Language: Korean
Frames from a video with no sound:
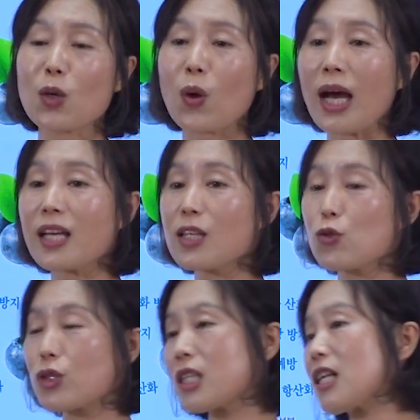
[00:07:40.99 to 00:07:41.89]
과일이
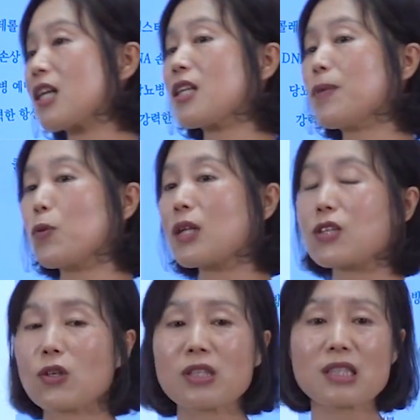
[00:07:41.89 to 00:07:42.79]
주식이라기보다
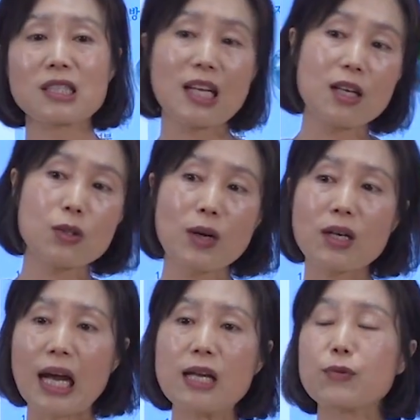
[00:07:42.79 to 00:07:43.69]
저는 이제 샐러드와
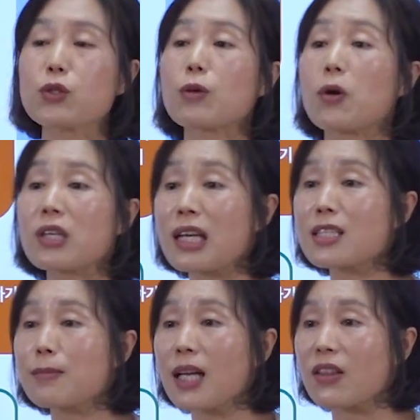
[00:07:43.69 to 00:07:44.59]
과일 위주로 먹긴
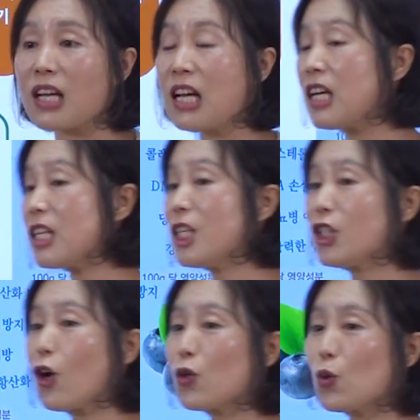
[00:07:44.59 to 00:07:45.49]
하지만 이
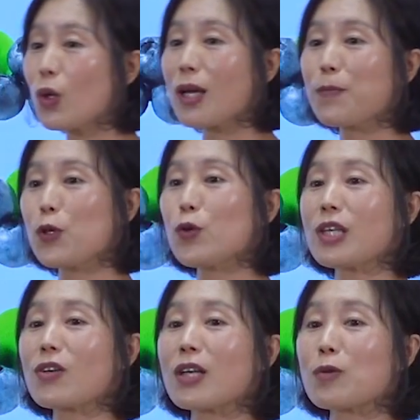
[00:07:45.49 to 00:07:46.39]
정도의
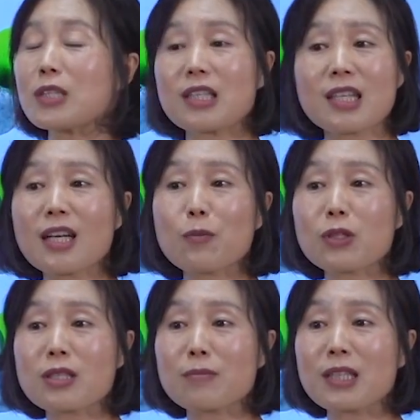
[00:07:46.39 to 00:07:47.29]
비율일 거라고는 제가 생각을
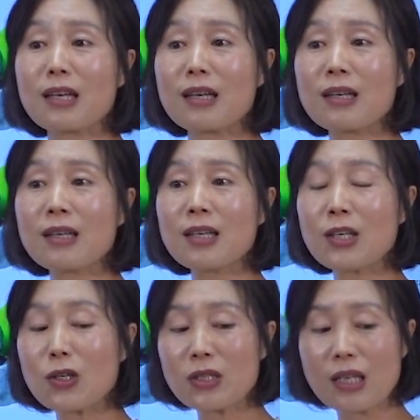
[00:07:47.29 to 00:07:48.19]
못했습니다.
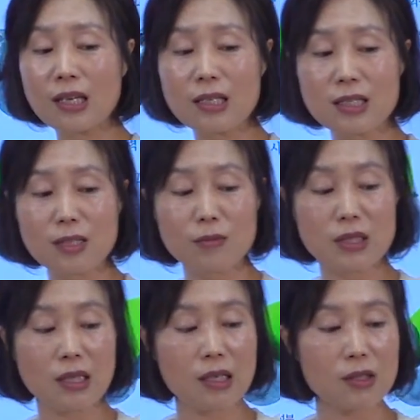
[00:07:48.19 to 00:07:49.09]
그런데 지금
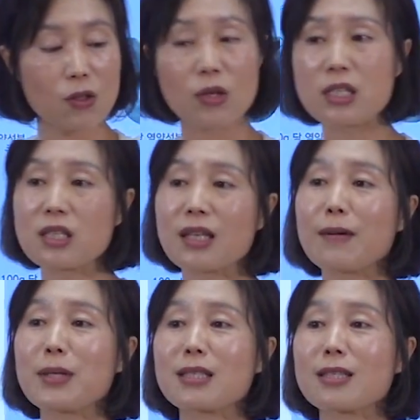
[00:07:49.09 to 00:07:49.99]
이제 더글라스 그레한
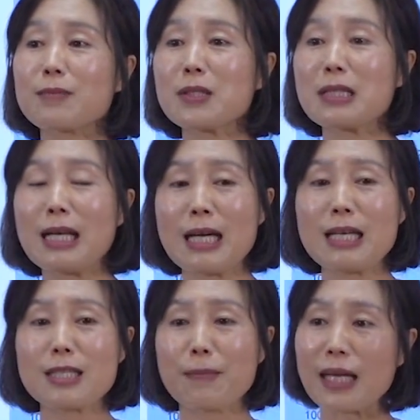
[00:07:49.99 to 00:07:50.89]
박사님은
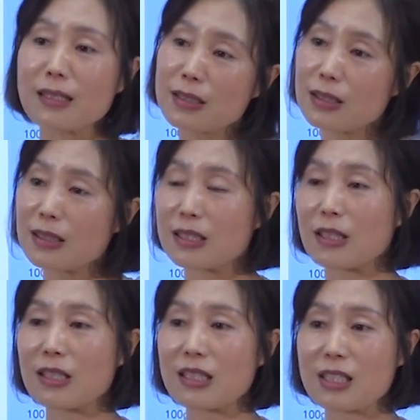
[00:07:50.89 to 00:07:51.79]
이제 많은
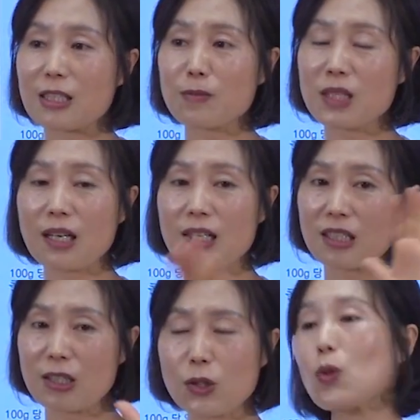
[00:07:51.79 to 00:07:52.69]
이제 지금 제가
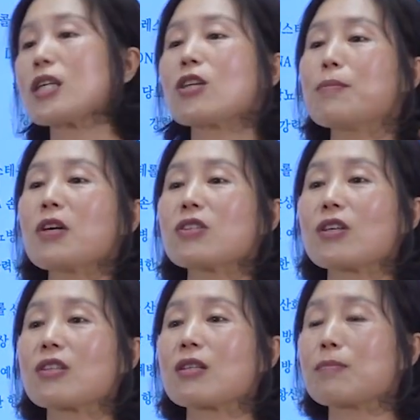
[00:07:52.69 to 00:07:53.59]
그 그동안
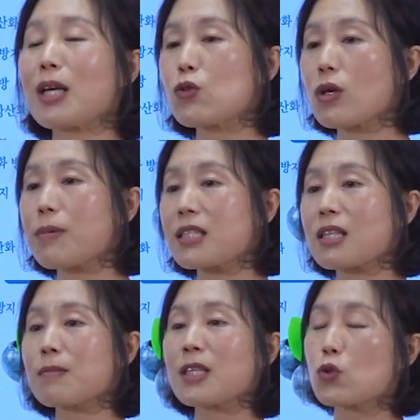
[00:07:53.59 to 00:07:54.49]
설명드렸던 맥두걸
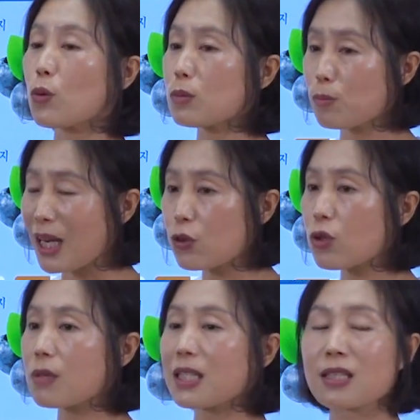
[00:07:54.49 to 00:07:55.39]
박사님이나 존
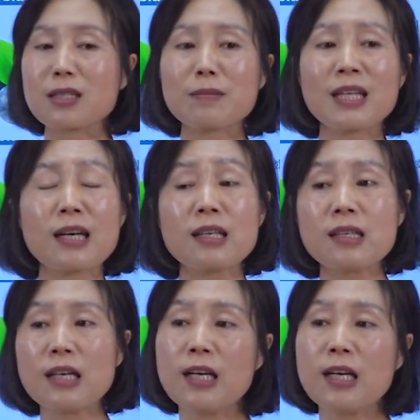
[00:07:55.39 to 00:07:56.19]
맥두걸 박사님이나